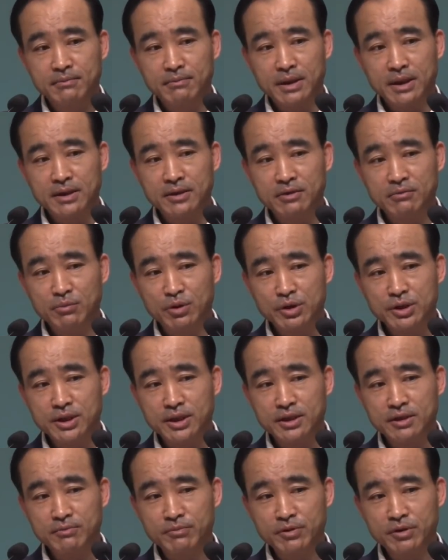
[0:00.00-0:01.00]
많은
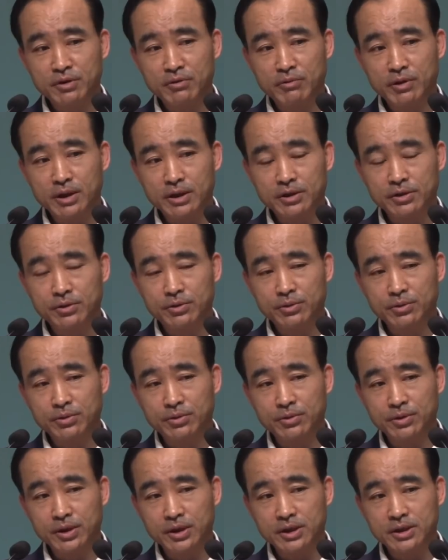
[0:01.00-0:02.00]
목사님들과
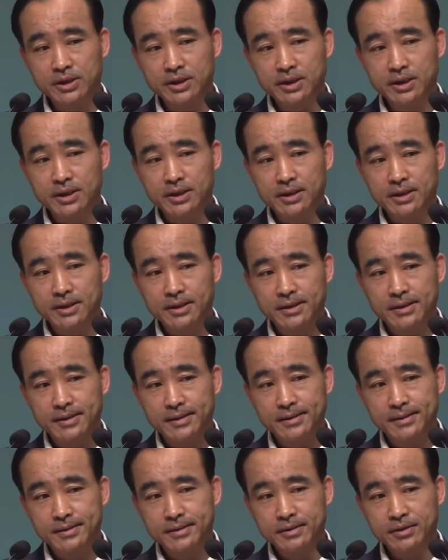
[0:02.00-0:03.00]
기독교계에
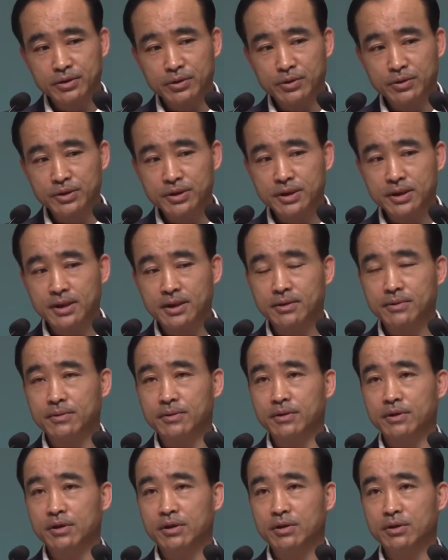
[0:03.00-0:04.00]
그
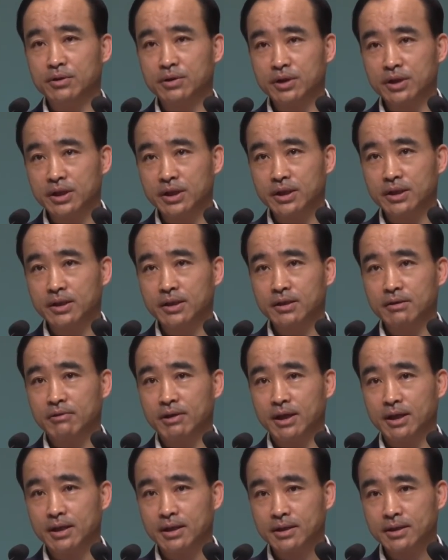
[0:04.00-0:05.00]
종사하고 언론계,
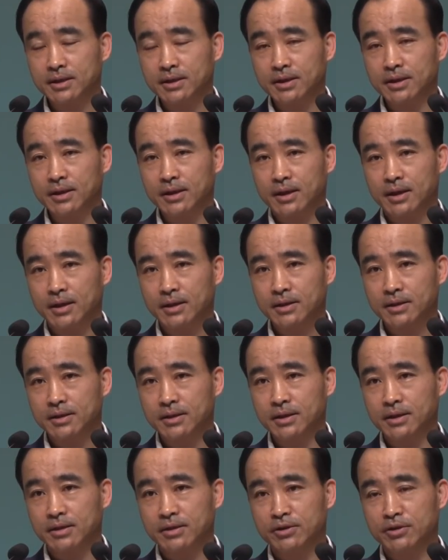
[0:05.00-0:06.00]
과학계,
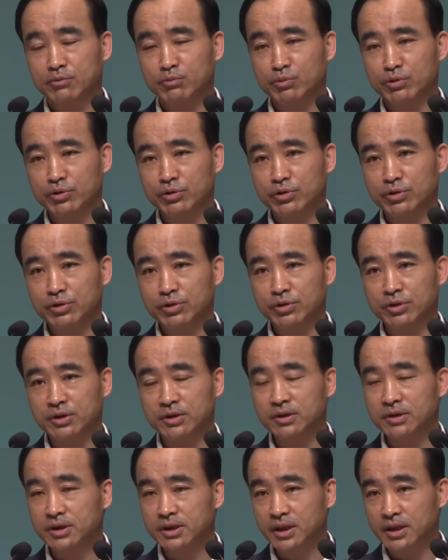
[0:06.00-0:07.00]
학계 그런 분들도
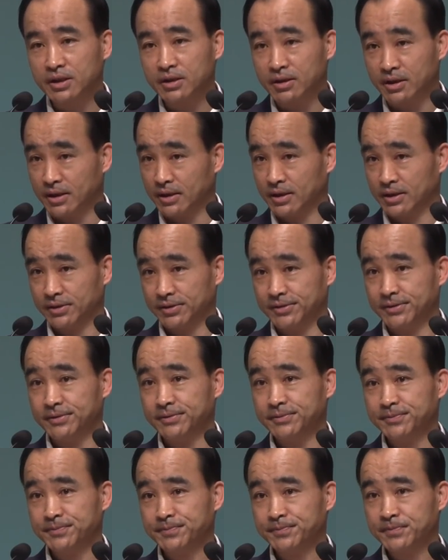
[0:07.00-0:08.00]
늦게 이걸 알아요.
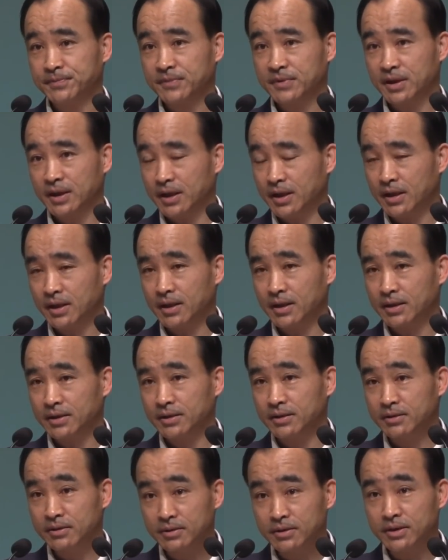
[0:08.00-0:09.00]
아,
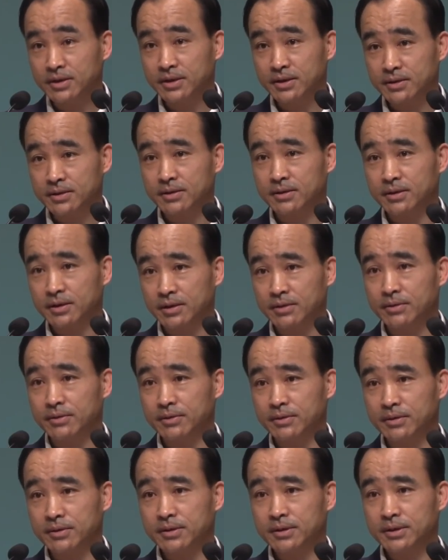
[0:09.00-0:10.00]
이런 것이
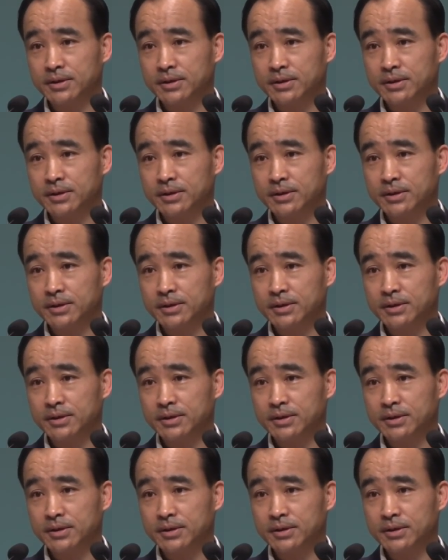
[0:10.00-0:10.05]
있었냐고.